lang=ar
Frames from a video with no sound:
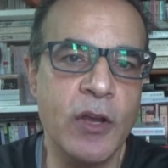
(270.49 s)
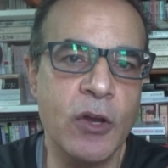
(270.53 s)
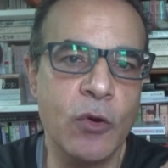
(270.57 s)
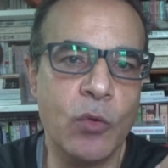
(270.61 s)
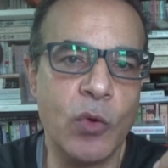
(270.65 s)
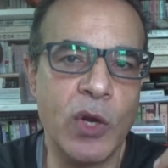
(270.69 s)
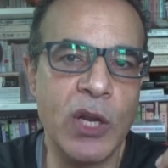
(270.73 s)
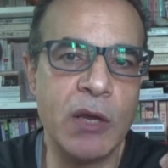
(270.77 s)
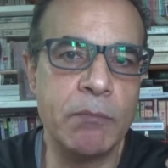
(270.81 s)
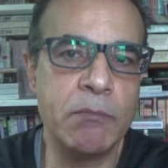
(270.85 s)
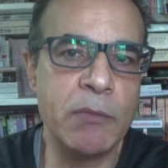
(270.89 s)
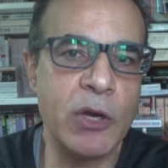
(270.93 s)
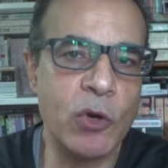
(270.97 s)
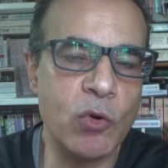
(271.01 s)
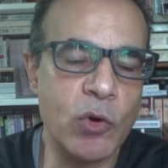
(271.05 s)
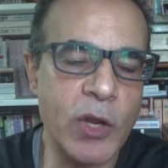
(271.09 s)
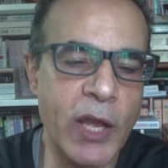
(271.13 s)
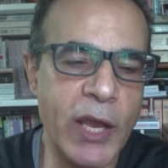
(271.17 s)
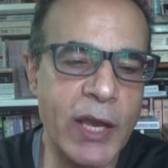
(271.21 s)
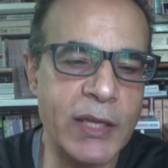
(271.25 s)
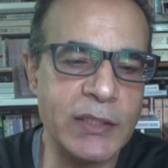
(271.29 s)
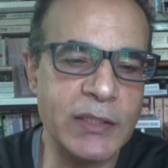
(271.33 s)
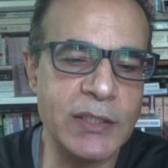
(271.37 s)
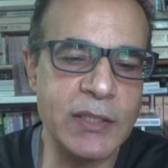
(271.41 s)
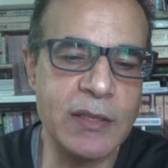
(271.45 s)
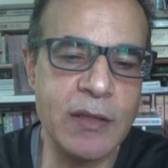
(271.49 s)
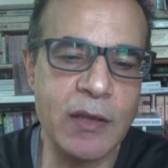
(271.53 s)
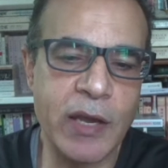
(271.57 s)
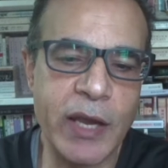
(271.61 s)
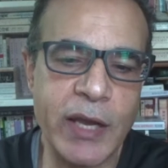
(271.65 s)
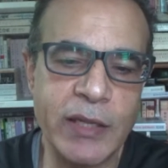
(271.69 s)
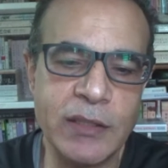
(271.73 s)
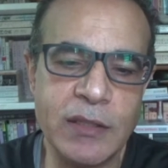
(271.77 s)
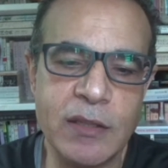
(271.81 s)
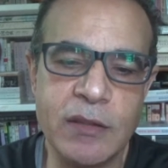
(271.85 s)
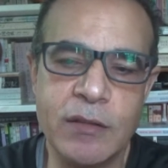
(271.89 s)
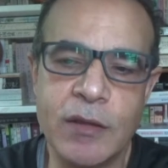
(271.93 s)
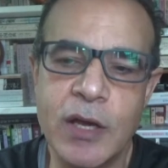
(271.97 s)
ولما اقول حديث
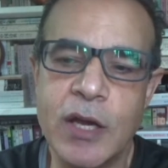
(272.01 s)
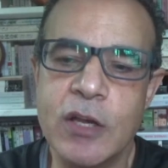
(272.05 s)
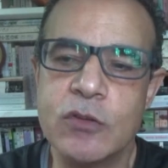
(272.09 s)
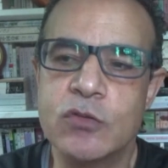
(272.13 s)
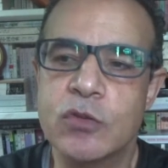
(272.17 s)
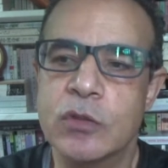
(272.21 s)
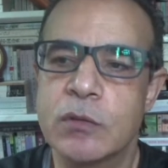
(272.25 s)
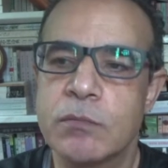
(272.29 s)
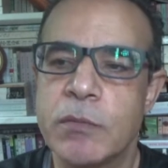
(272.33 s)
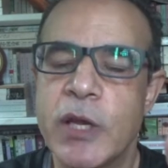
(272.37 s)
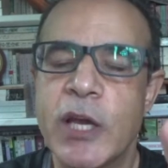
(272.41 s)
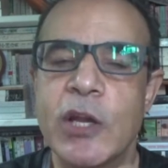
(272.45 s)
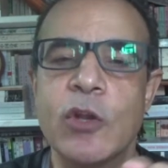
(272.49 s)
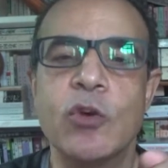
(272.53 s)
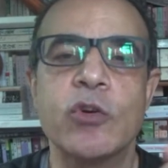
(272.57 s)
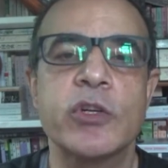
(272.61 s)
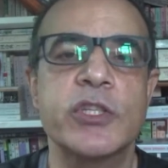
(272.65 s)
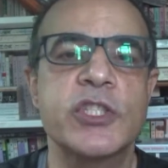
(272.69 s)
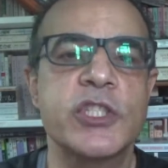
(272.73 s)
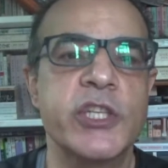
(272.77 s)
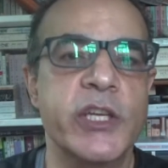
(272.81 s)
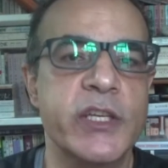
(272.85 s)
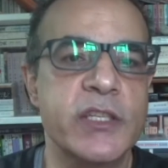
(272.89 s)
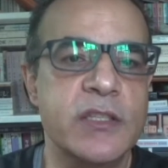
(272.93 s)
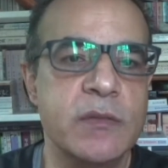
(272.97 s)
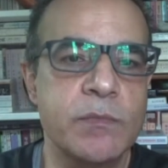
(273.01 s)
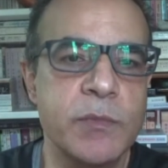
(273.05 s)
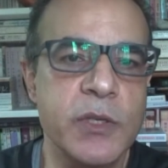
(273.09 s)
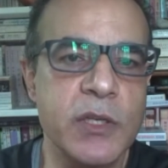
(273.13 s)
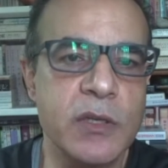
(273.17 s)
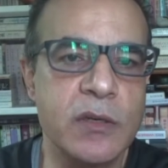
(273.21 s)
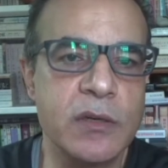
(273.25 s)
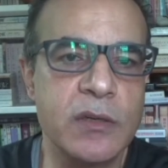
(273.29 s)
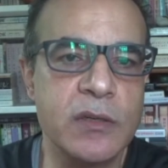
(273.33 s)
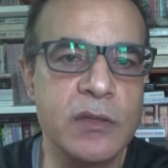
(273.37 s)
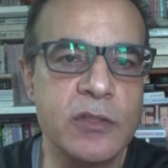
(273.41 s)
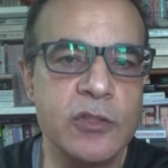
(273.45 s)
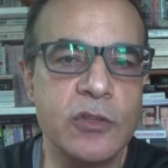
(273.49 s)
حديث اقصد بها لغه
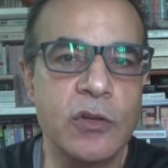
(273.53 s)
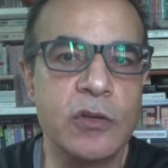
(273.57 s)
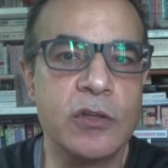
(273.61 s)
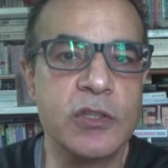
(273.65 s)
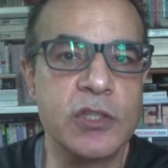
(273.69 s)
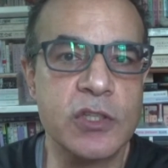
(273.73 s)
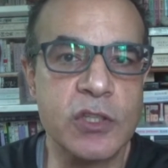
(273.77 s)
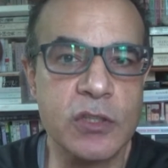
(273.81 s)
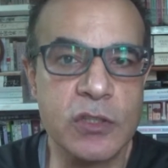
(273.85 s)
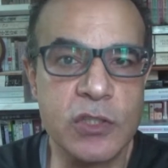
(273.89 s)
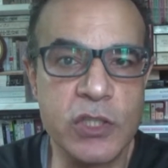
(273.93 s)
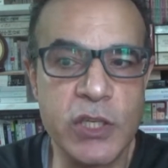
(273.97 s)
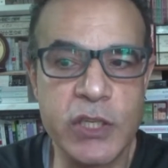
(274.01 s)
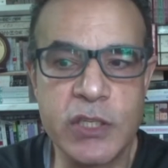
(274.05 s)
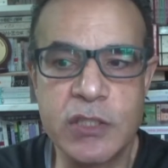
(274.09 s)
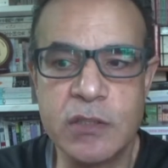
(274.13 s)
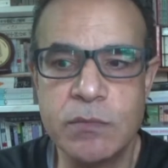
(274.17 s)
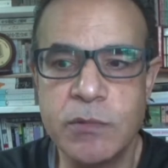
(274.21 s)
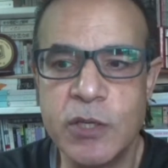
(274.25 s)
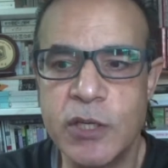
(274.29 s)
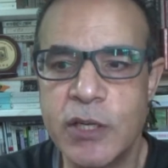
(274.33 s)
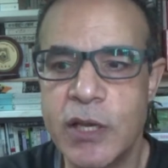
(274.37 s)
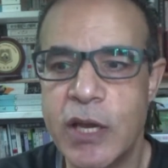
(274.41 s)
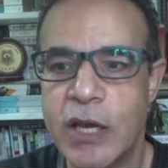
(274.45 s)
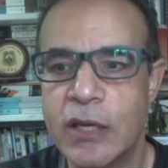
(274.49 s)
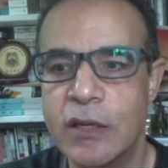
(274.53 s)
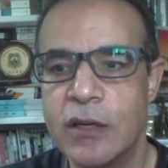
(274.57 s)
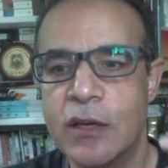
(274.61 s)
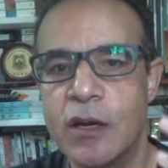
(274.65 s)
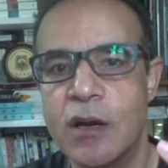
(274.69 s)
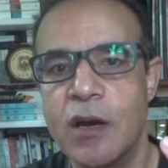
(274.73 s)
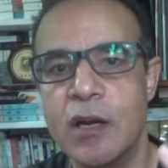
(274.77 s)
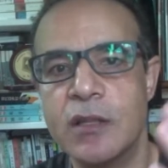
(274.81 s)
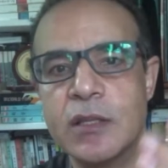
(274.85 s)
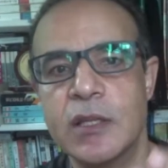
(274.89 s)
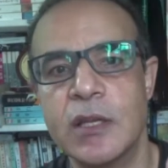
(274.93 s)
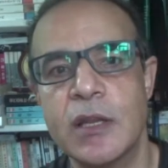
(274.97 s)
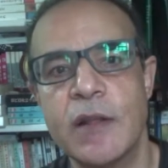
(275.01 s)
شكسبير شكسبير يعني
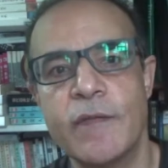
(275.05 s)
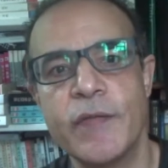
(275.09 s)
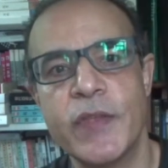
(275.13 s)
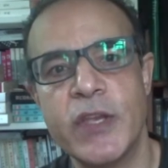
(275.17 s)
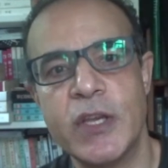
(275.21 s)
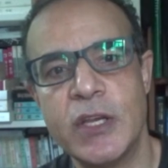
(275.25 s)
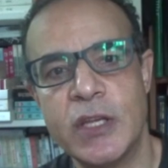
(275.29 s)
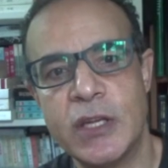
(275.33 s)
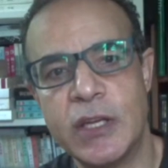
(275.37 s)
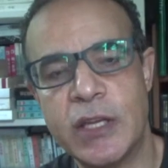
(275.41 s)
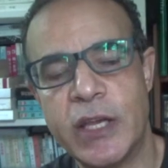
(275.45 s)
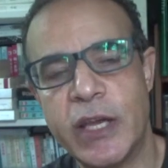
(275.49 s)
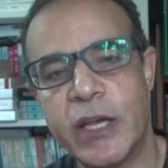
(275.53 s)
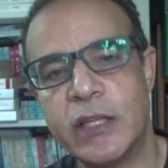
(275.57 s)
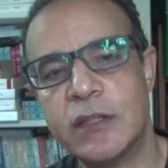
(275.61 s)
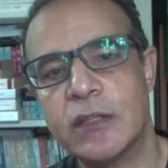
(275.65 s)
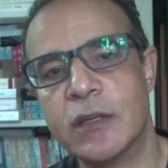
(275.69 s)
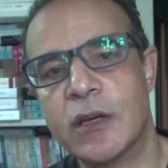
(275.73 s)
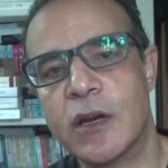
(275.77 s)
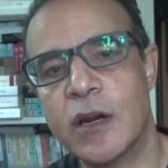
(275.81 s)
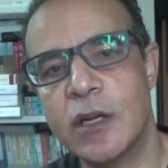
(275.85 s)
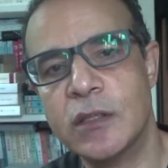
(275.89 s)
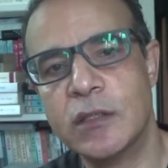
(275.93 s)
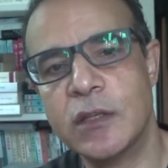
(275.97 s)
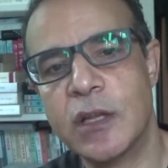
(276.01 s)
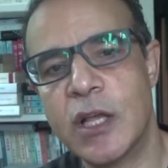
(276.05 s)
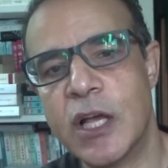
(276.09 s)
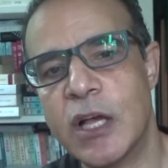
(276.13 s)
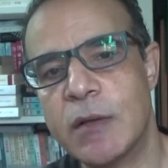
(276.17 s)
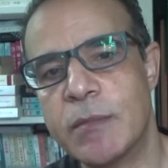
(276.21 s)
القرن نهايه القرن